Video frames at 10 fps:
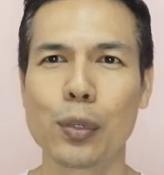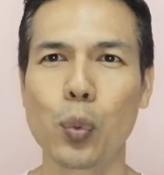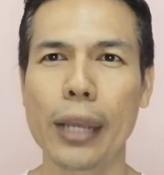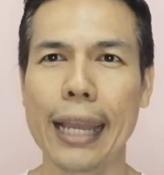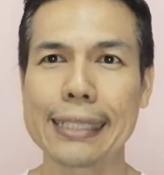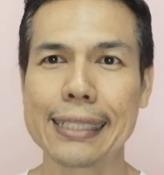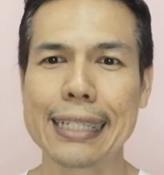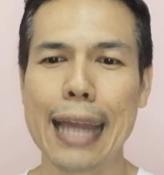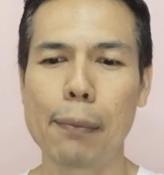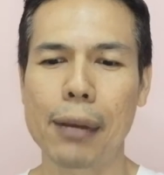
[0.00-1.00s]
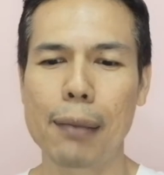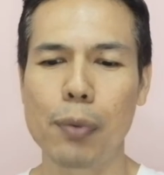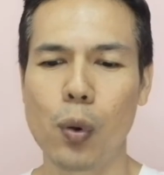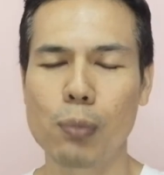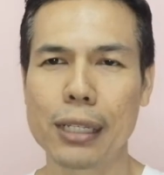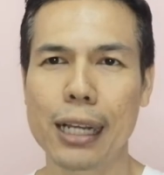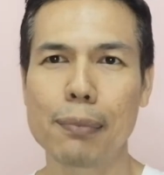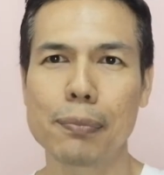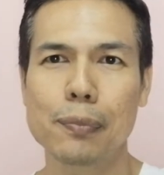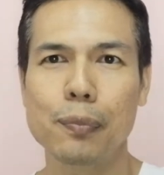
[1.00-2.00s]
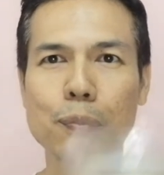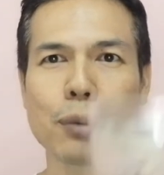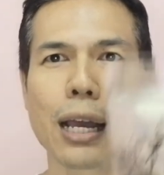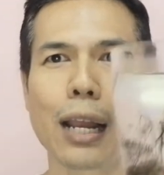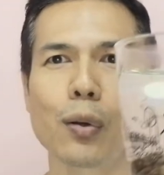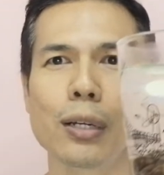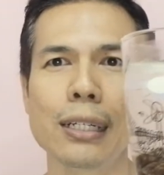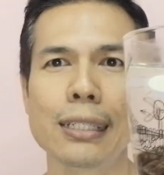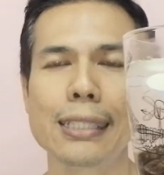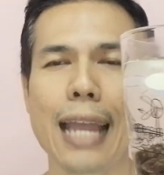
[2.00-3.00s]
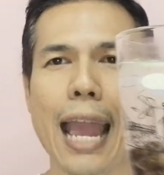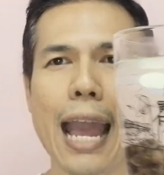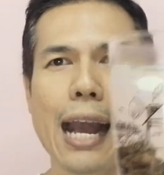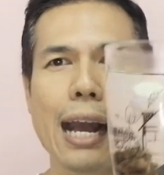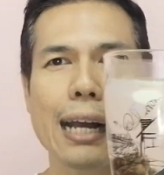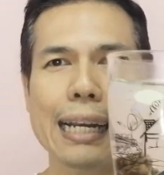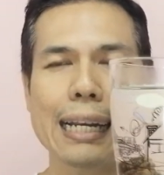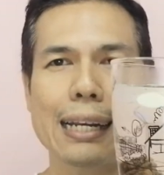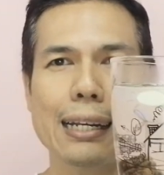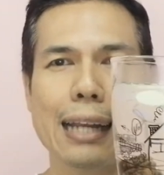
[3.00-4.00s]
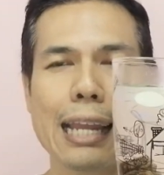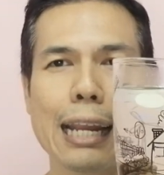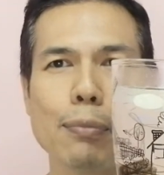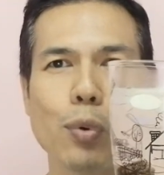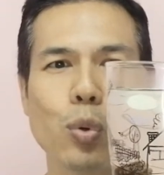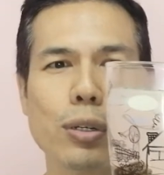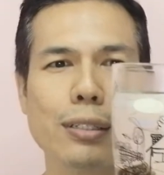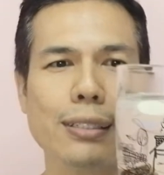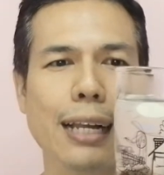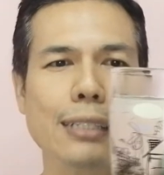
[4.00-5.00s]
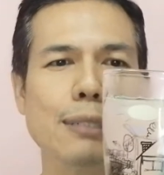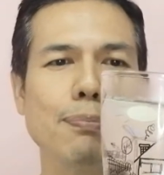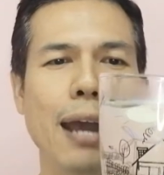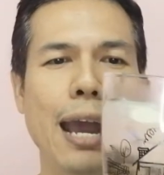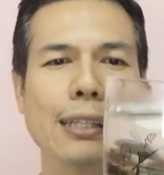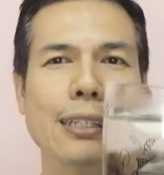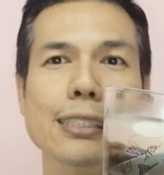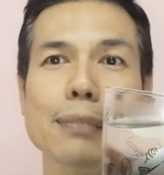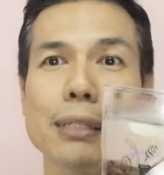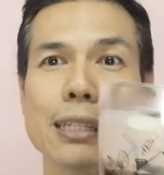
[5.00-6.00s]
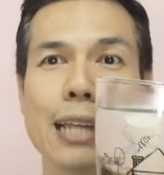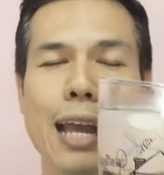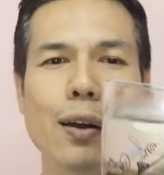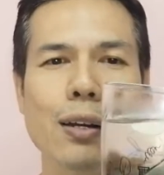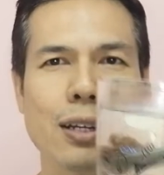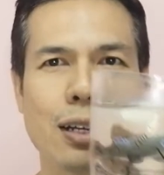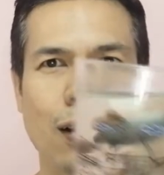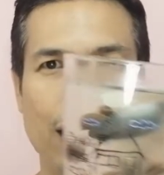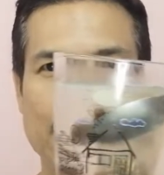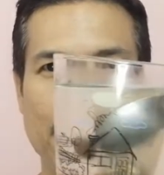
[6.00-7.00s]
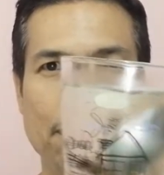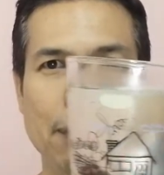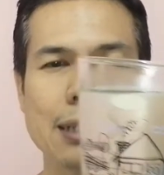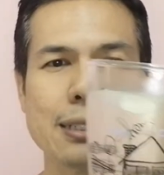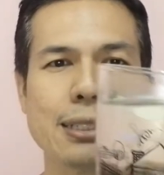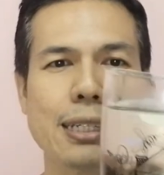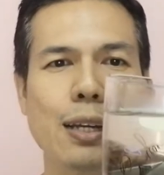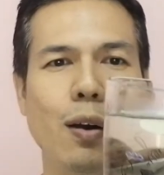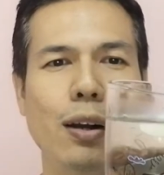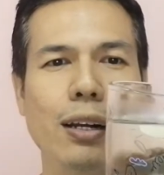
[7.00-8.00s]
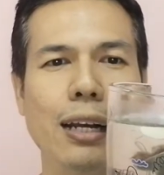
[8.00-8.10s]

ลูกเกดสีดำครับผมนี่ครับเมื่อเราแช่ในน้ำอุ่นสัก สิบห้าถึงยี่สิบ นาทีแล้วก็จะเป็นสีออก